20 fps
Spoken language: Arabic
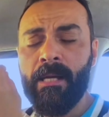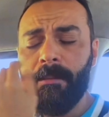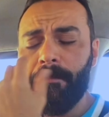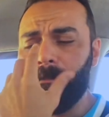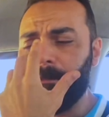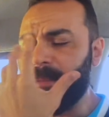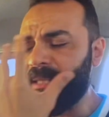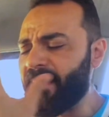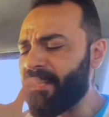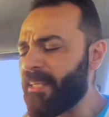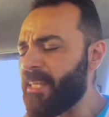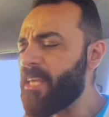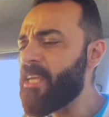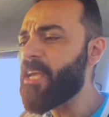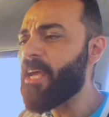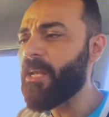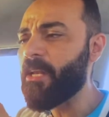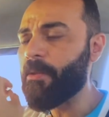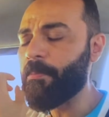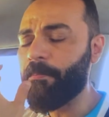
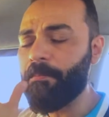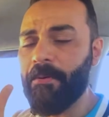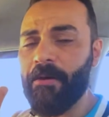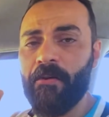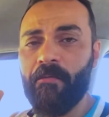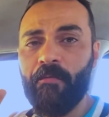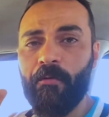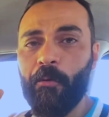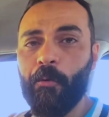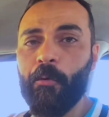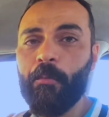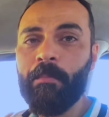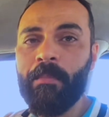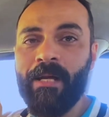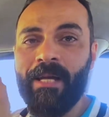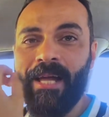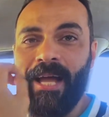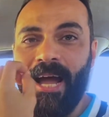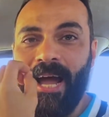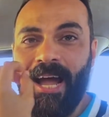مديه للبرفيوم
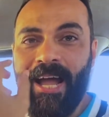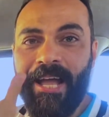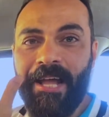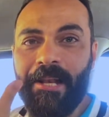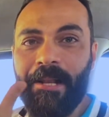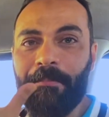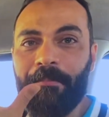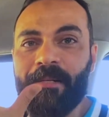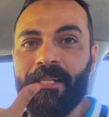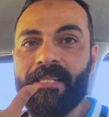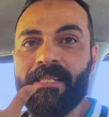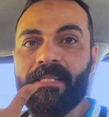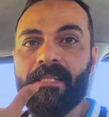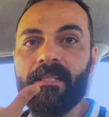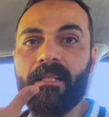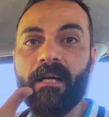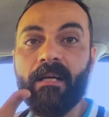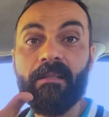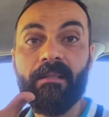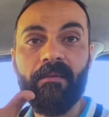حاله من
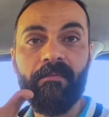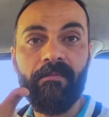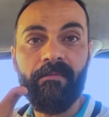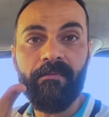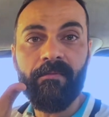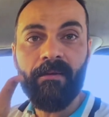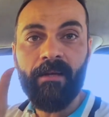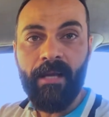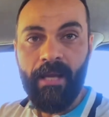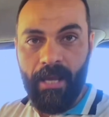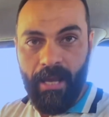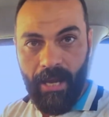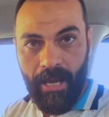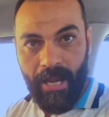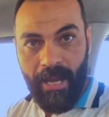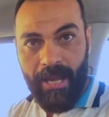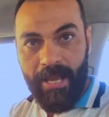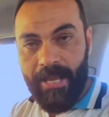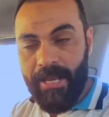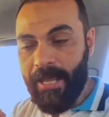السيدكتيف
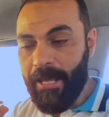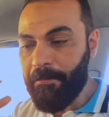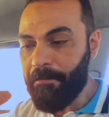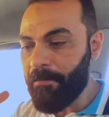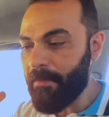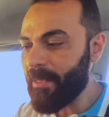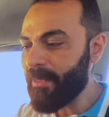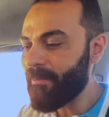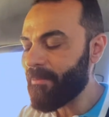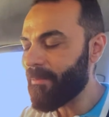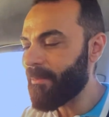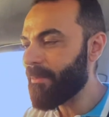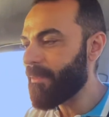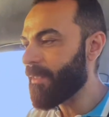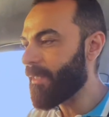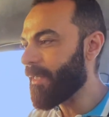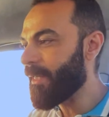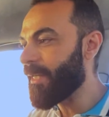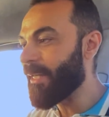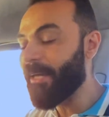حاله من
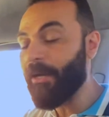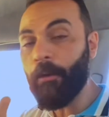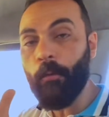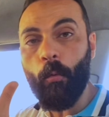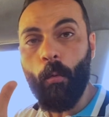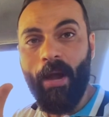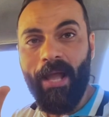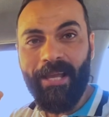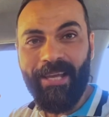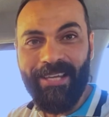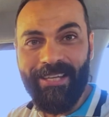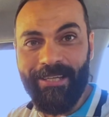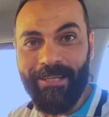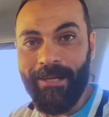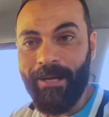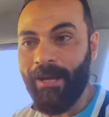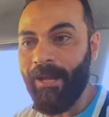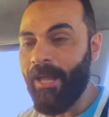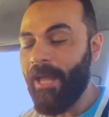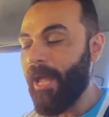
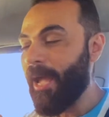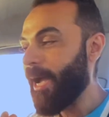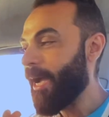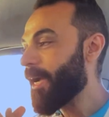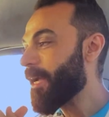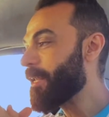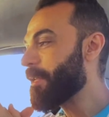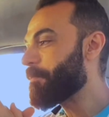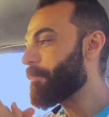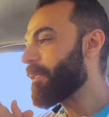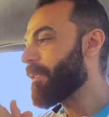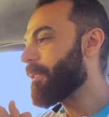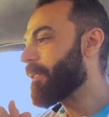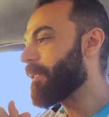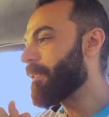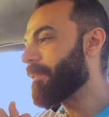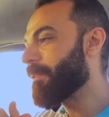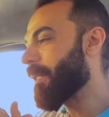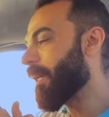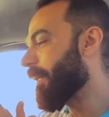الاغوائيه حاله من
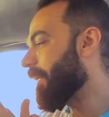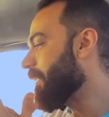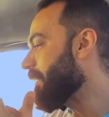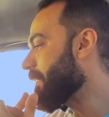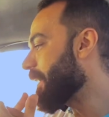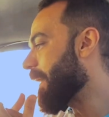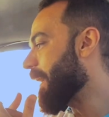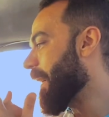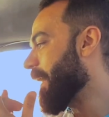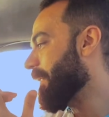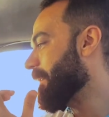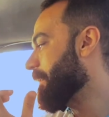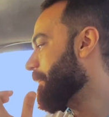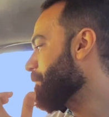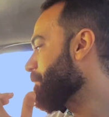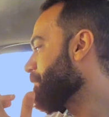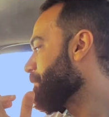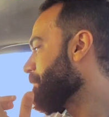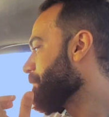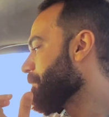انك انت يعني
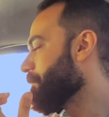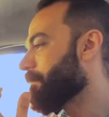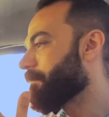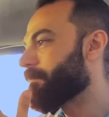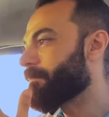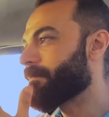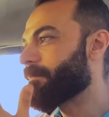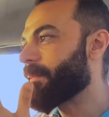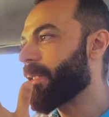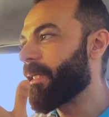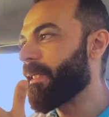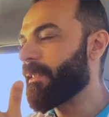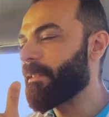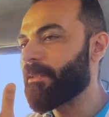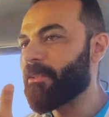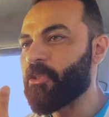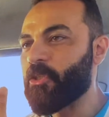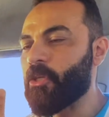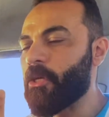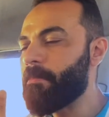
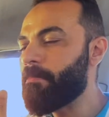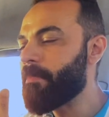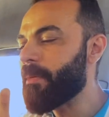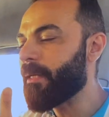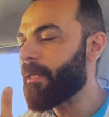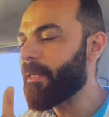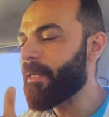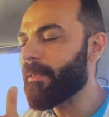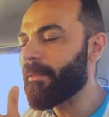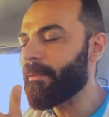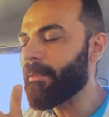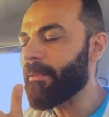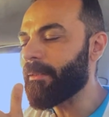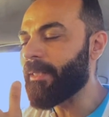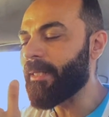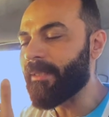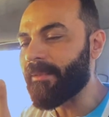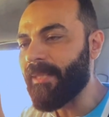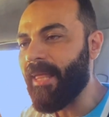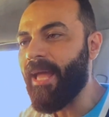تشم كده
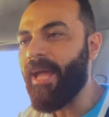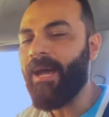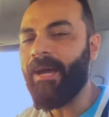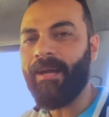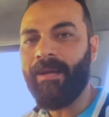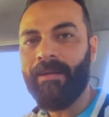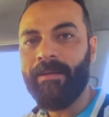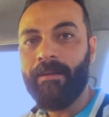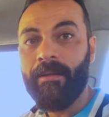ترتاح